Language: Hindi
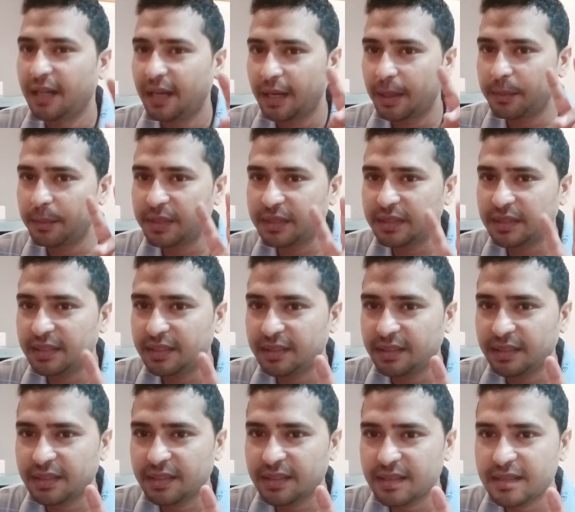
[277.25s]
आपने तीन
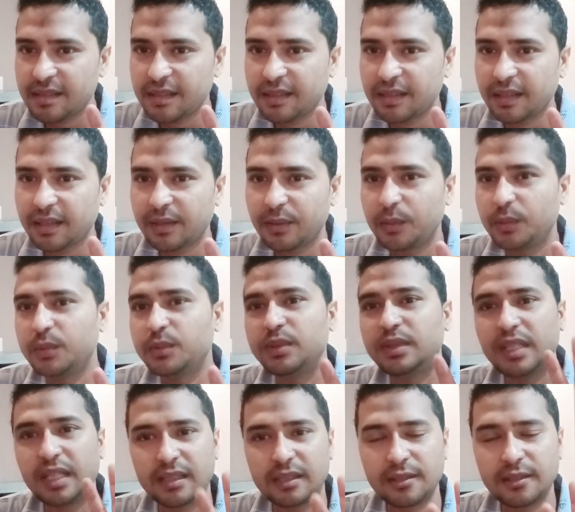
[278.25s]
दिन का स्टे कर लो
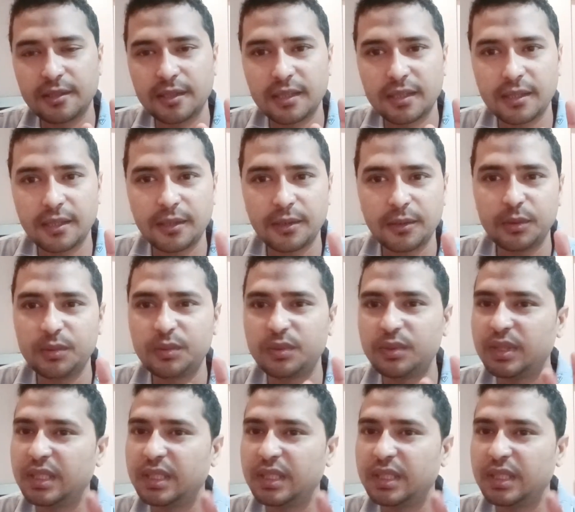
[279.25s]
चार दिन का कर लो